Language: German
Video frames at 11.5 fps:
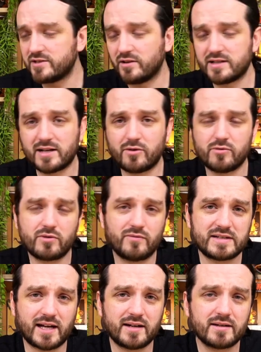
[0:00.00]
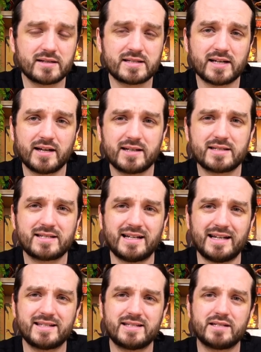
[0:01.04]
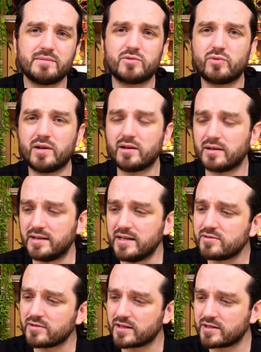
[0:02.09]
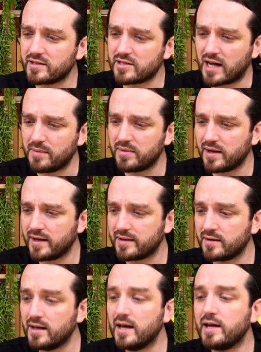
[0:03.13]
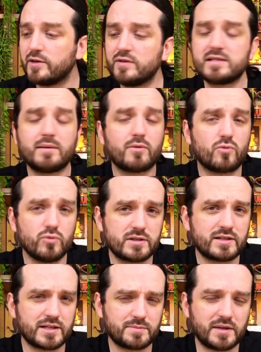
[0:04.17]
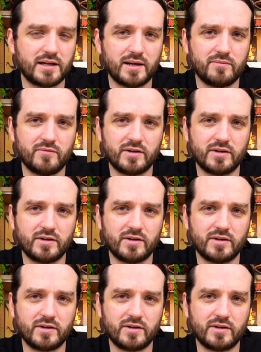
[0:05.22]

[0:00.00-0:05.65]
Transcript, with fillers: soll es auch irgendwas anderes sein. Das lässt sich im Trailer nicht so richtig ableiten. Ich finde es aber gut, dass man hier eben